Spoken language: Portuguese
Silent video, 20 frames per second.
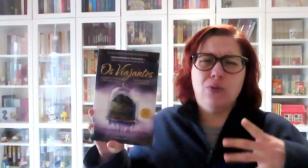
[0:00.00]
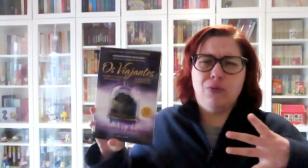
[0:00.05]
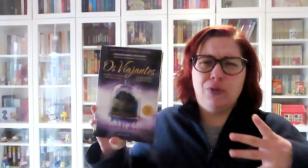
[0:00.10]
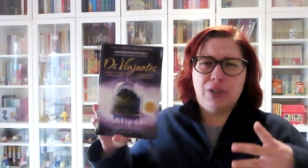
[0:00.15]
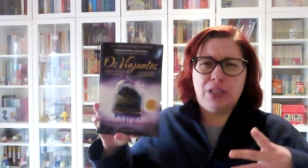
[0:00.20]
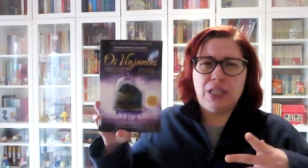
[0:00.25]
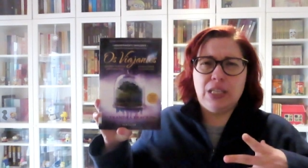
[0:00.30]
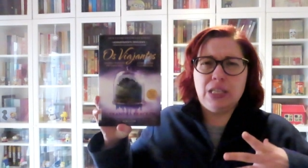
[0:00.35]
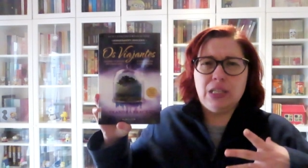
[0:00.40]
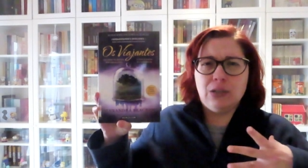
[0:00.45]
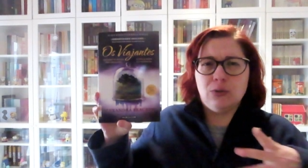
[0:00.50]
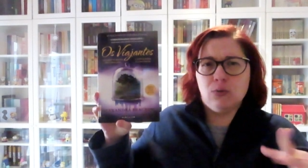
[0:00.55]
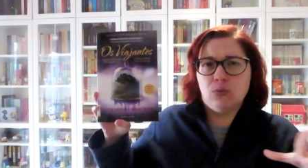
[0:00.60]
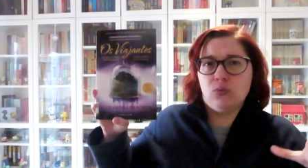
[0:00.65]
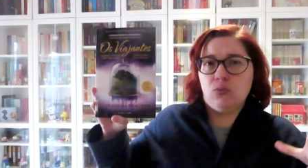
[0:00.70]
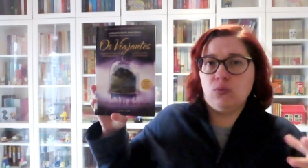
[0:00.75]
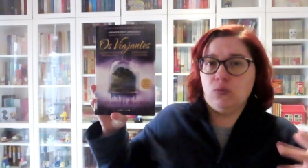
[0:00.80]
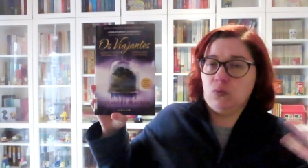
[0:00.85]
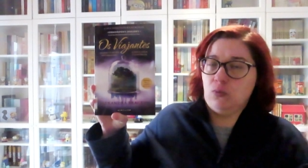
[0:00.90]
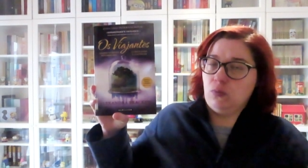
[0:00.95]
houve aqui
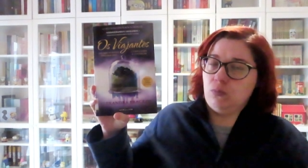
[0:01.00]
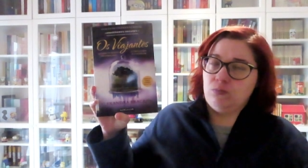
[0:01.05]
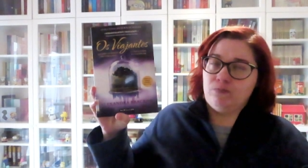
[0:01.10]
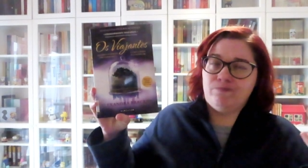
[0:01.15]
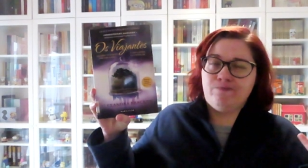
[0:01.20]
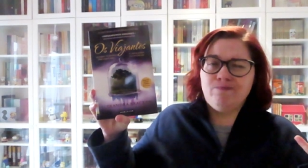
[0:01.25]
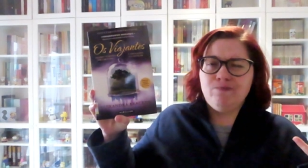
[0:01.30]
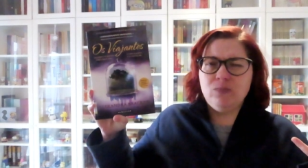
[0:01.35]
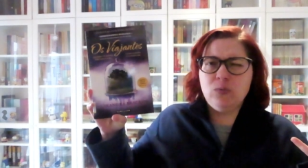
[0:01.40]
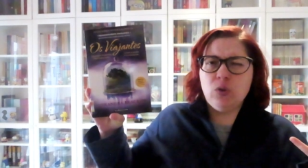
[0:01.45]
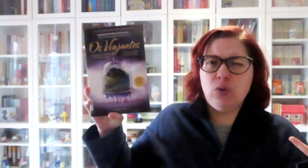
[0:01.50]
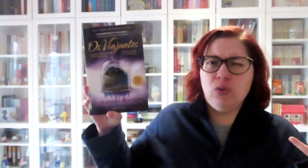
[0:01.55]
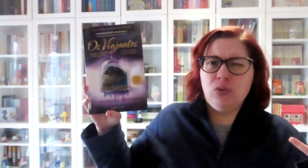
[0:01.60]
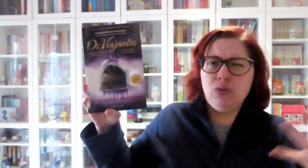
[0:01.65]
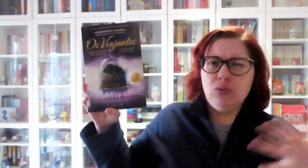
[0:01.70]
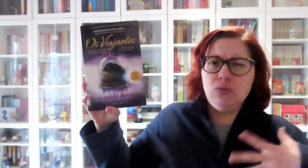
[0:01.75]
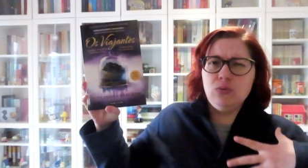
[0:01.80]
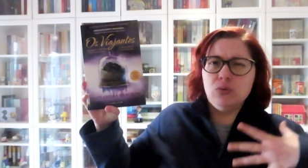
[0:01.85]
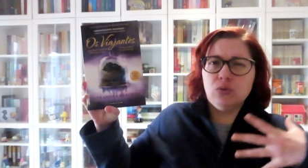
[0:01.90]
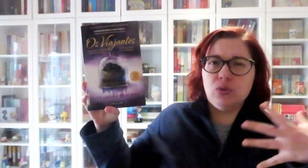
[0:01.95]
um. Não,
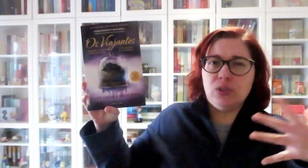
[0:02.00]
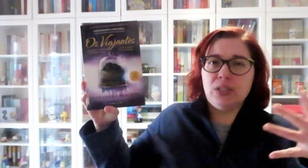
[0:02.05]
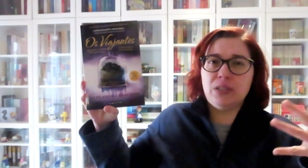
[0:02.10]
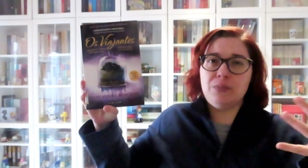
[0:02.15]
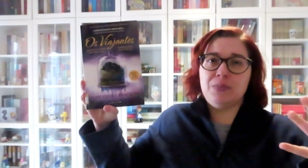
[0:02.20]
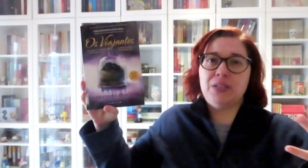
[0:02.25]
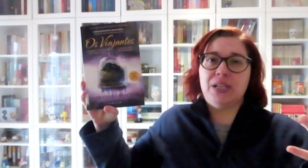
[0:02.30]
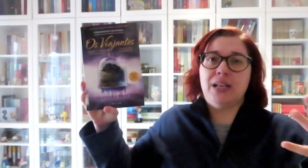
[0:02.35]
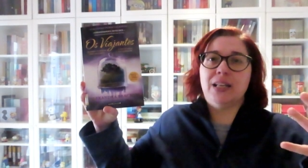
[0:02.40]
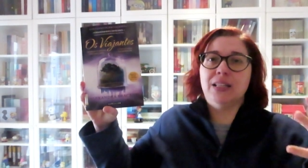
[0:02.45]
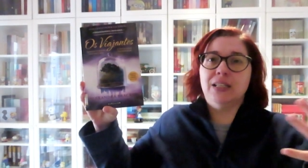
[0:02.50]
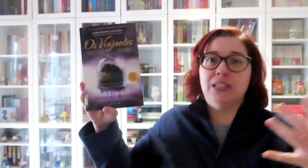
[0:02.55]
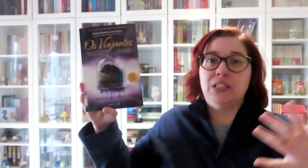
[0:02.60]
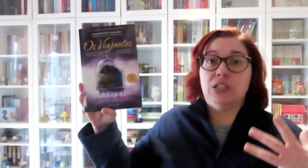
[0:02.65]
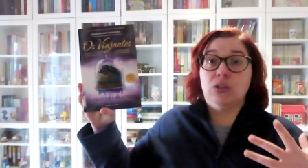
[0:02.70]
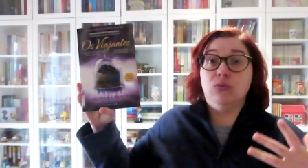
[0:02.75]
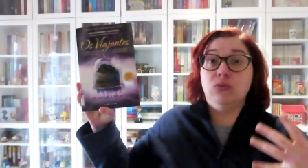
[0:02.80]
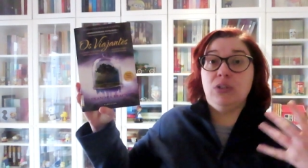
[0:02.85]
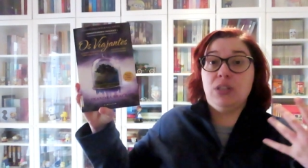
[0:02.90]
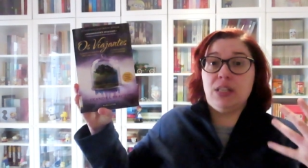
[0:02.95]
não sentimos aquela
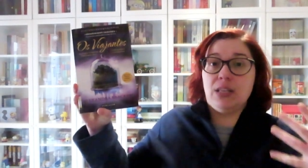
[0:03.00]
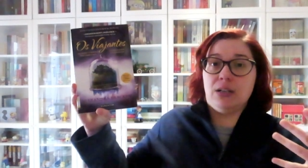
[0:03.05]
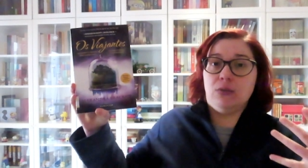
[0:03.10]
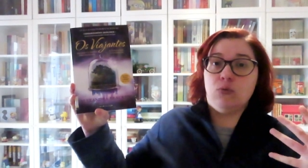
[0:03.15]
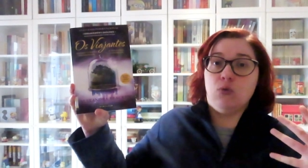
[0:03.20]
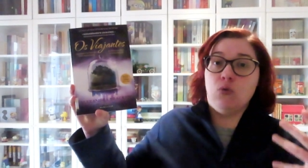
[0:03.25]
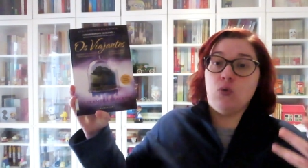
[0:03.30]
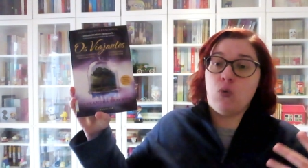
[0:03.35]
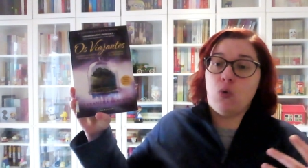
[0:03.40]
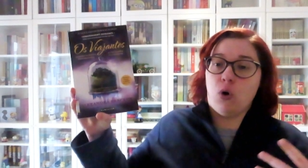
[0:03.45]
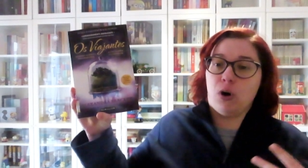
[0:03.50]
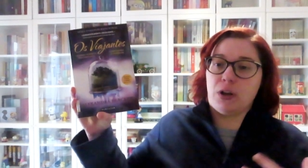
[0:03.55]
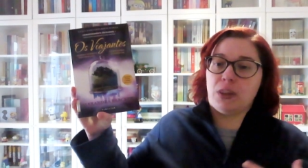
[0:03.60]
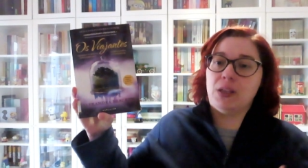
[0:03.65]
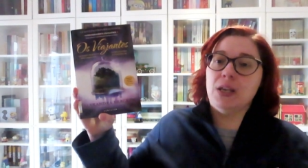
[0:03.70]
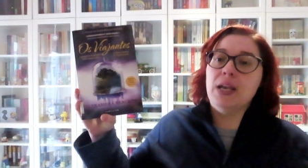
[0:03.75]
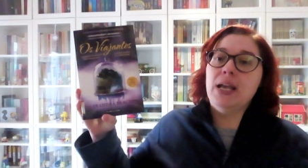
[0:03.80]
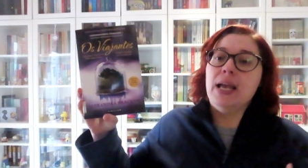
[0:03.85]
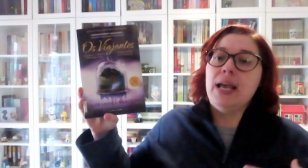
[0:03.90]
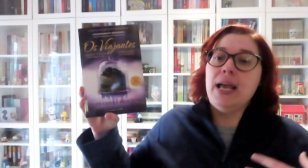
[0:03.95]
questão de ter um corte.